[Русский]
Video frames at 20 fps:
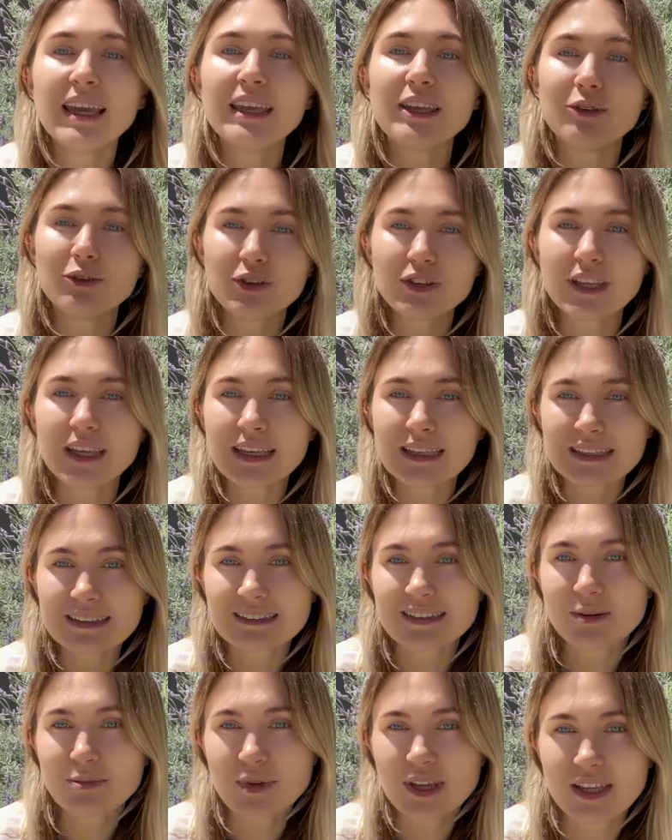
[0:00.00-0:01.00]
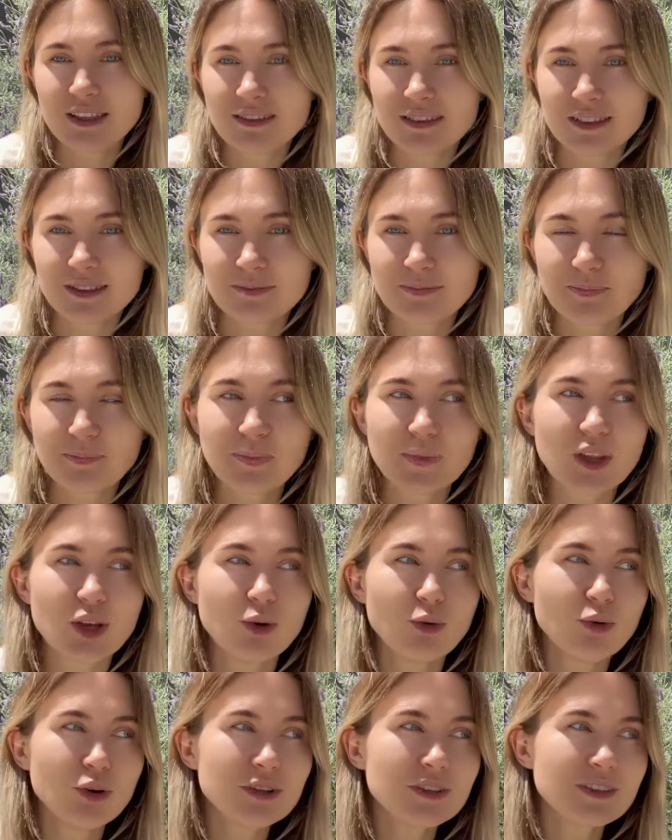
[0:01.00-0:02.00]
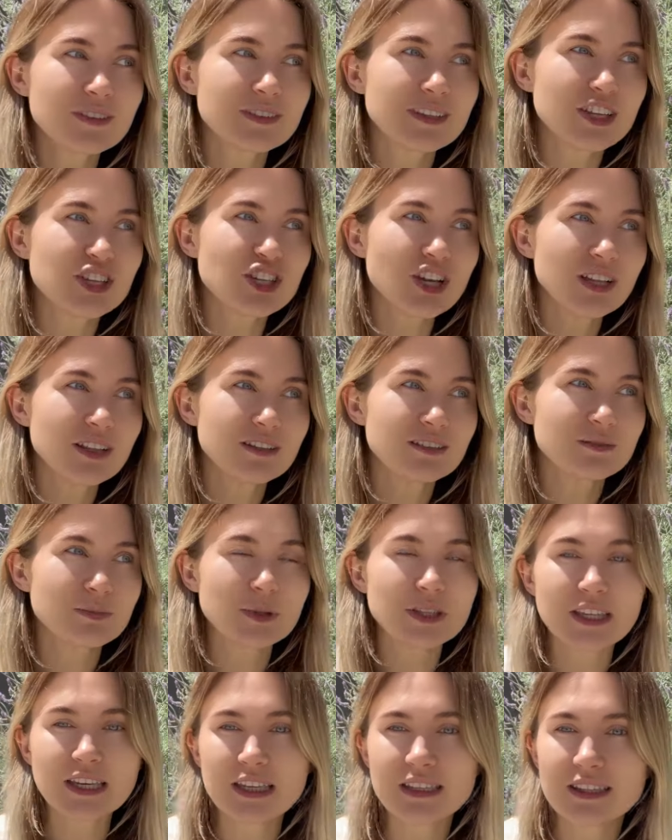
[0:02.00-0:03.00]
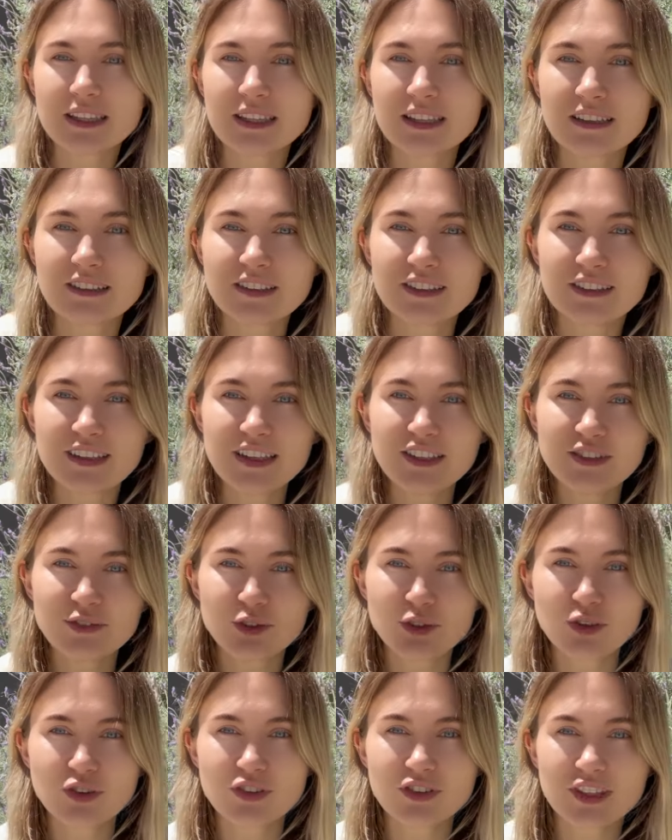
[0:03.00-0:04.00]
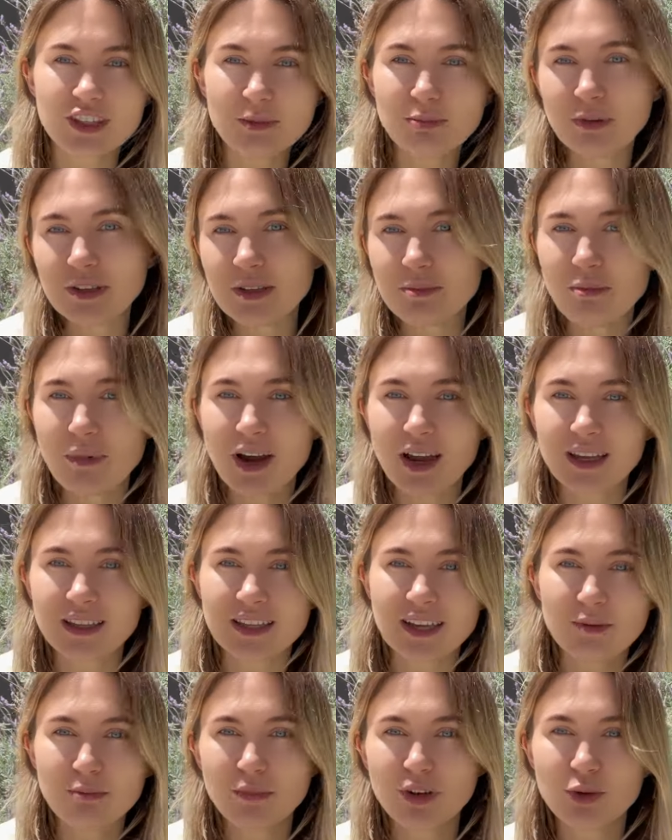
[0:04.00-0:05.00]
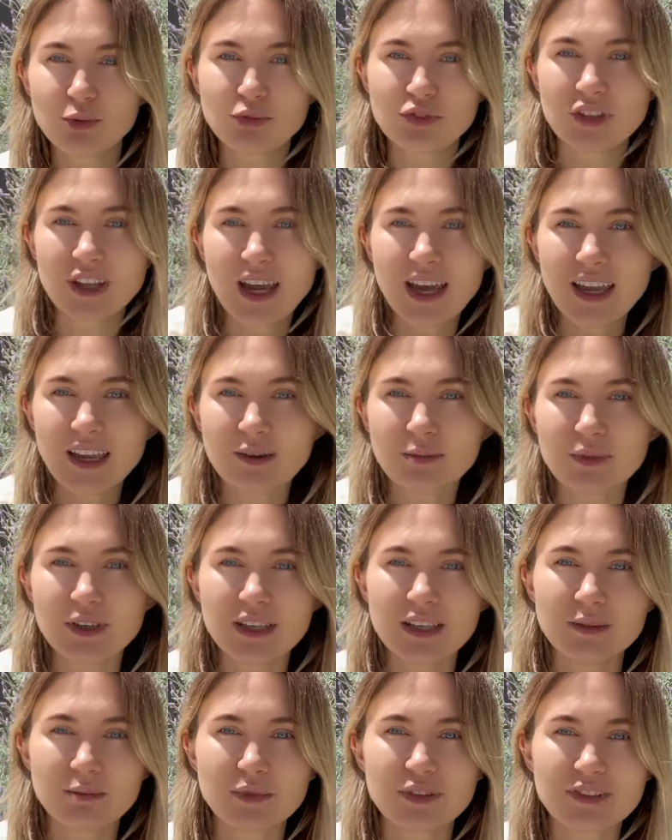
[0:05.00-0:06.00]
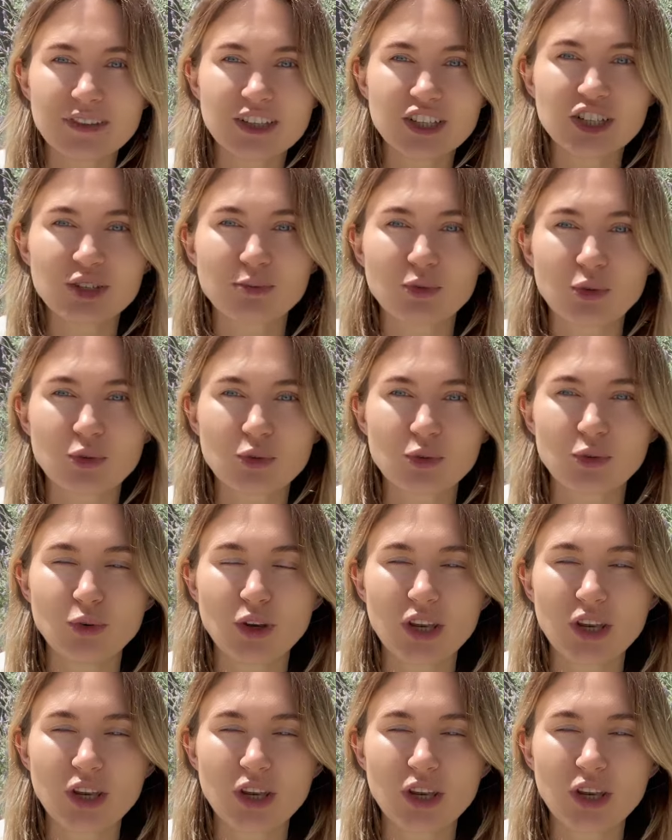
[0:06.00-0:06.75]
И он это заметил он сначала смотрел на нас, знаете, вот он не понимая, да, мы узнаем, или мы слышим русскую